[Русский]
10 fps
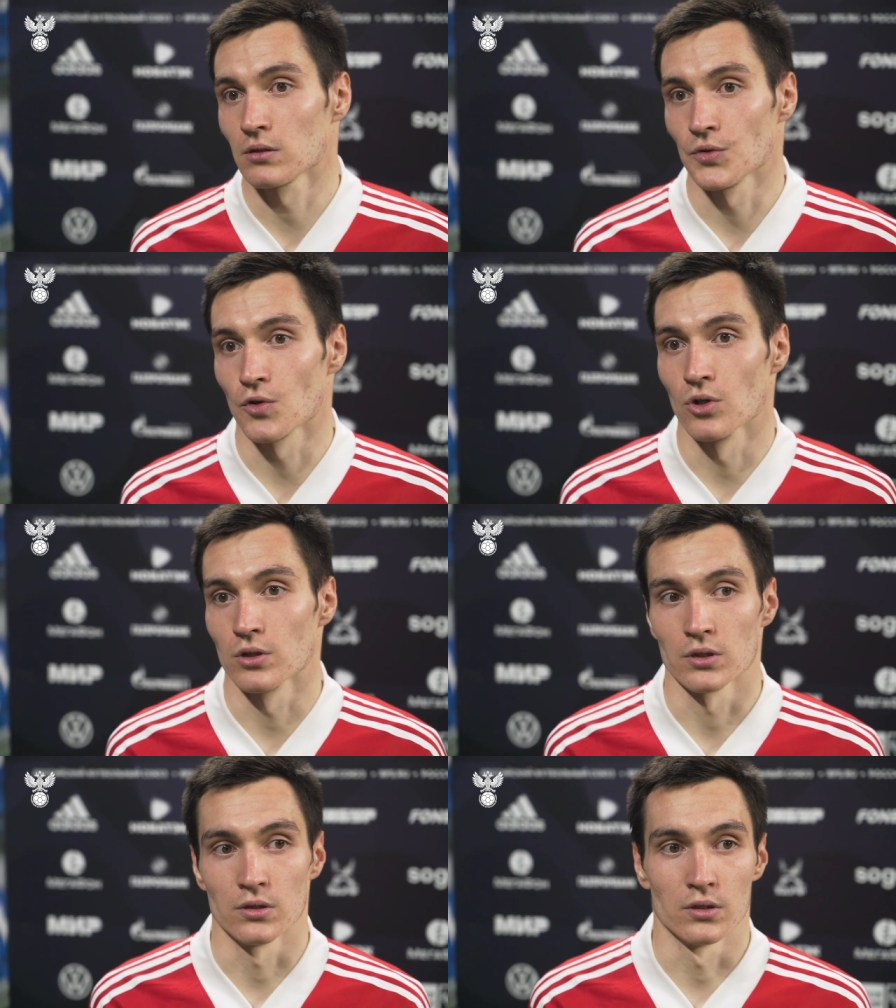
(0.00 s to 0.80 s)

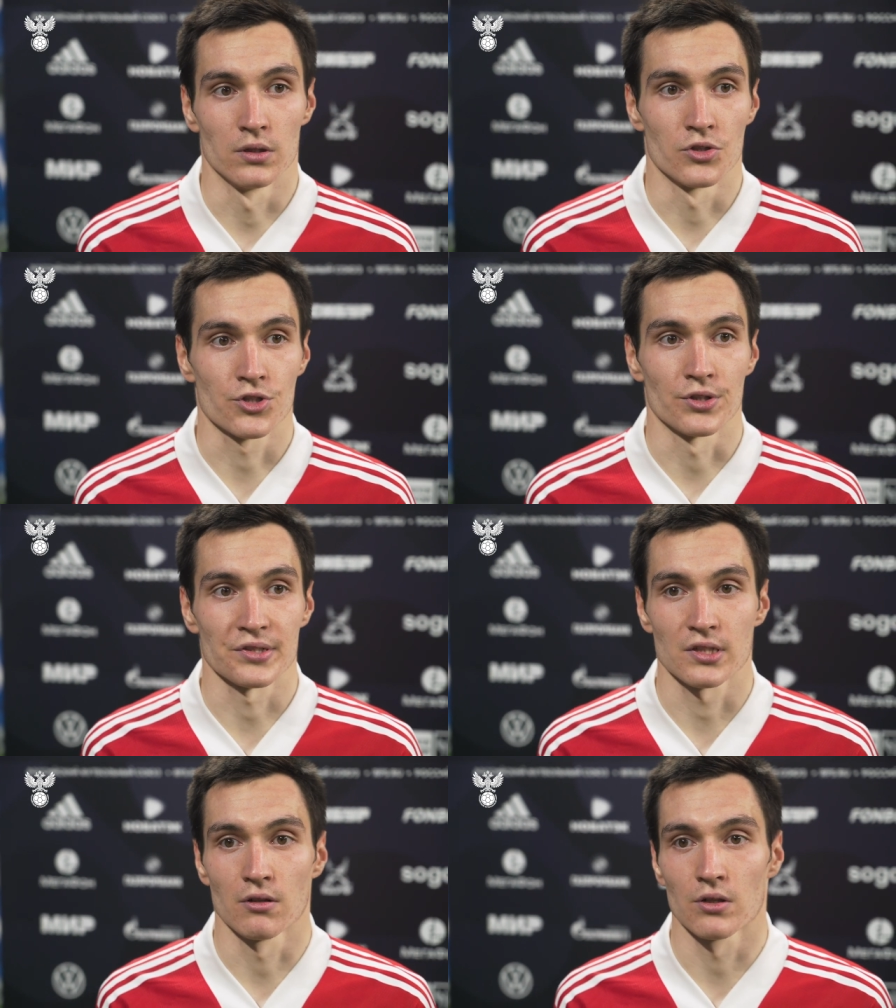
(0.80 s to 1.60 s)
вот, и ничего не
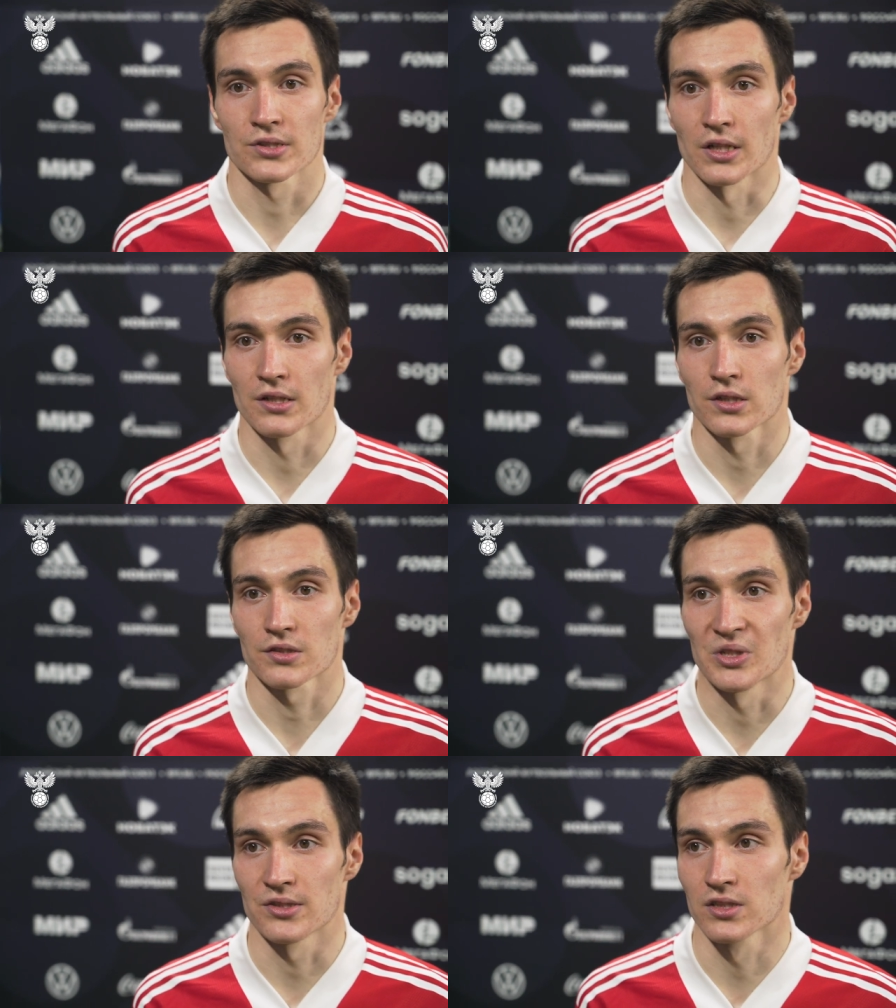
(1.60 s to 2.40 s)
оставалось, как
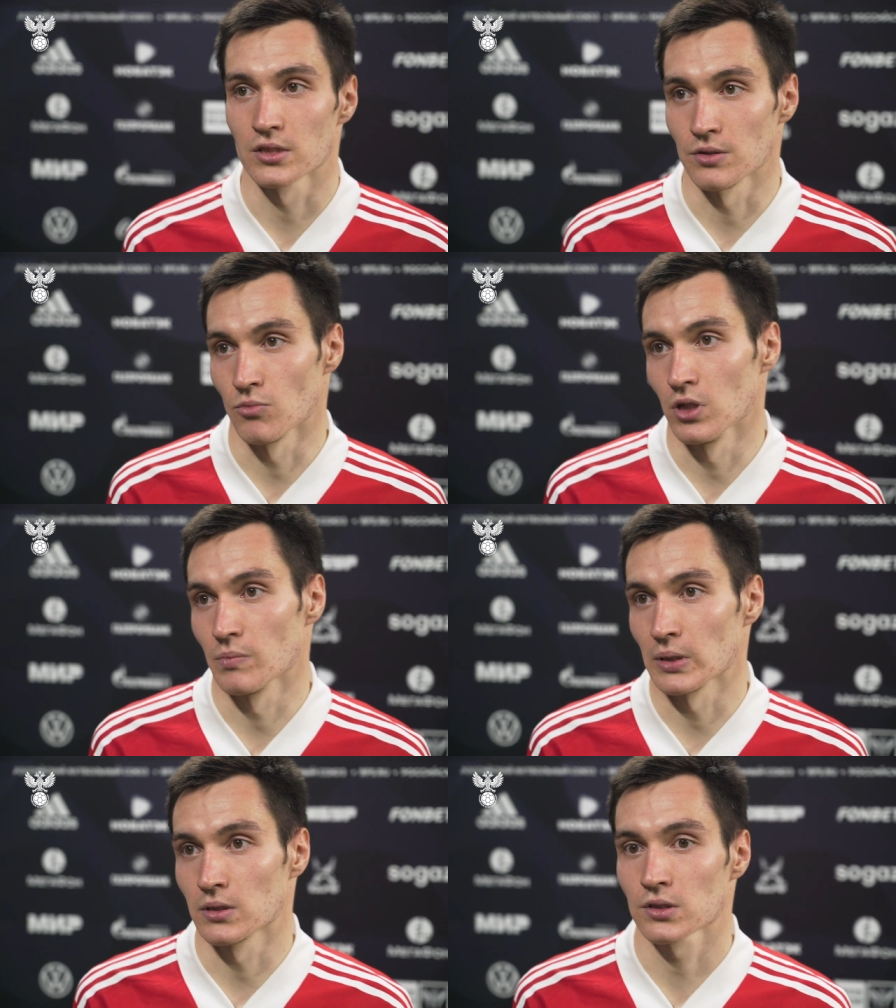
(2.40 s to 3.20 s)
сместиться, тем
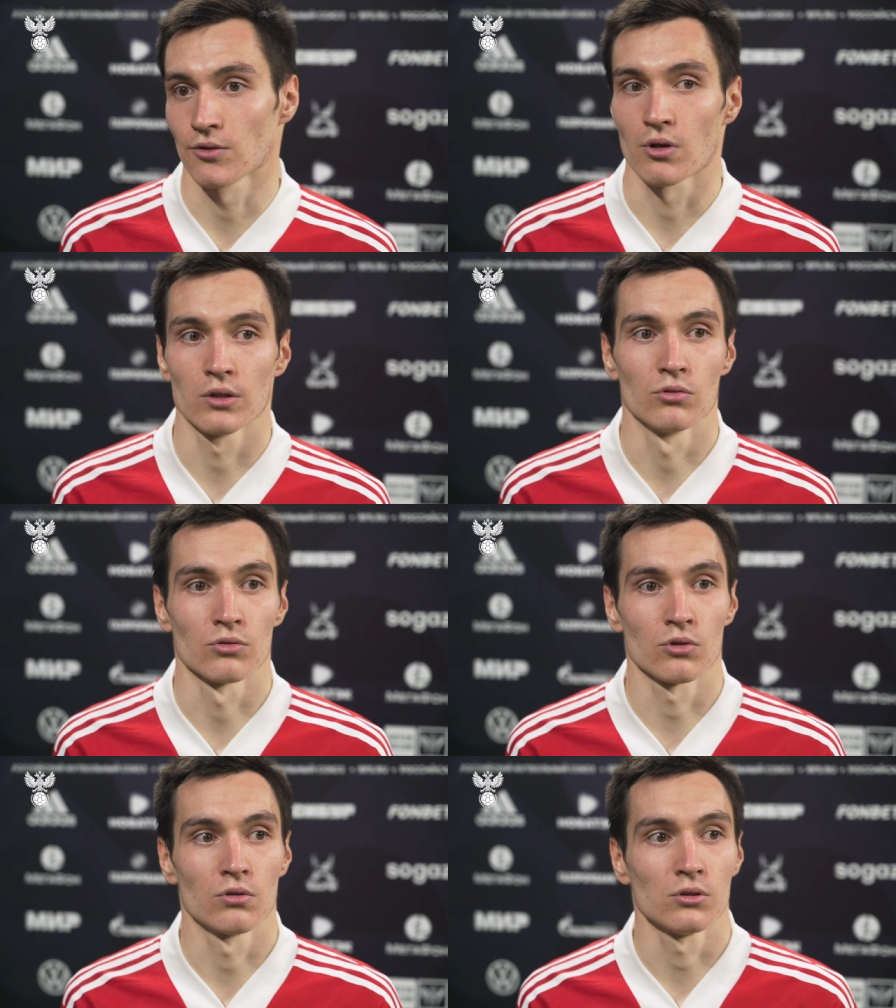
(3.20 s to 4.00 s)
более под свою
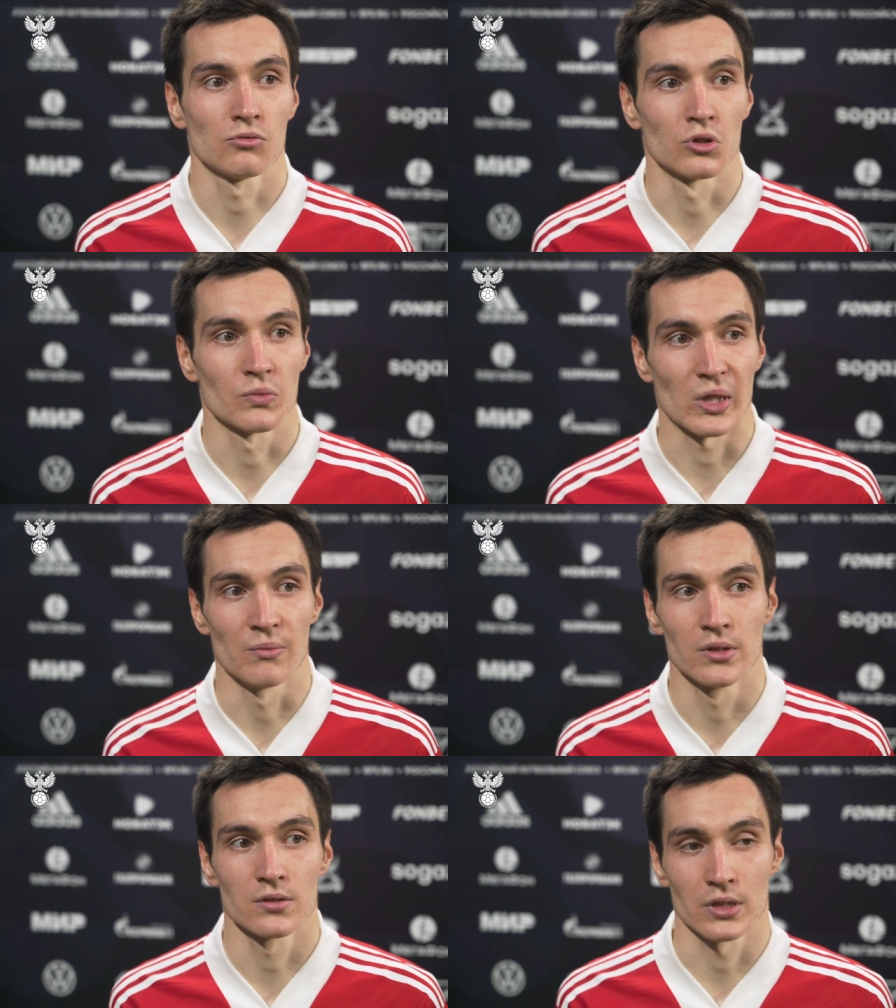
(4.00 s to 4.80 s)
родную ногу, вот,
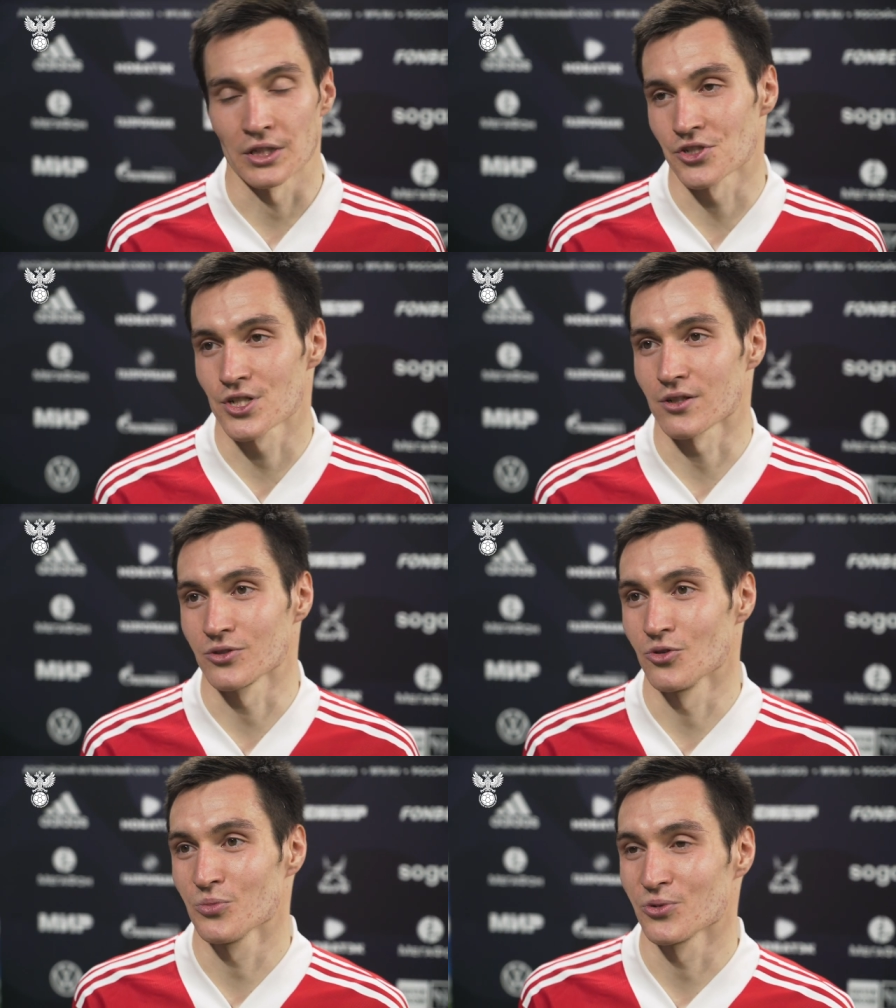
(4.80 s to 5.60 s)
пробить. Это, конечно,
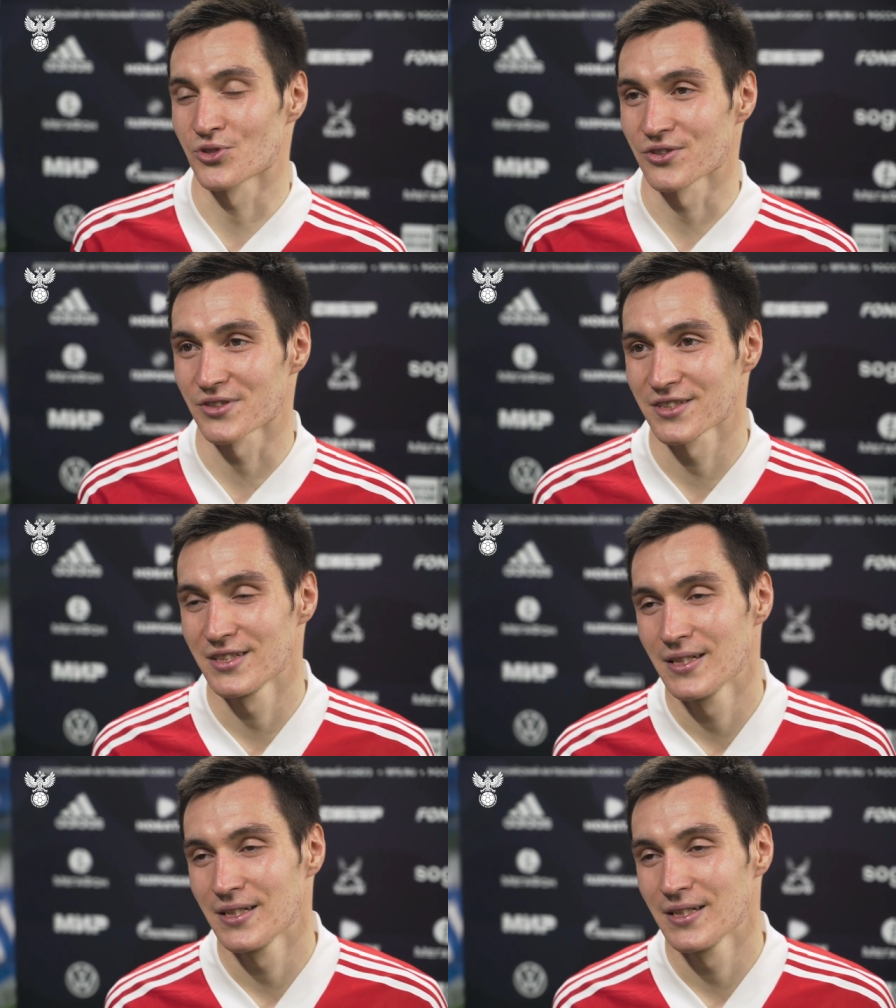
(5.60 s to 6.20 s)
шикарный гол получился.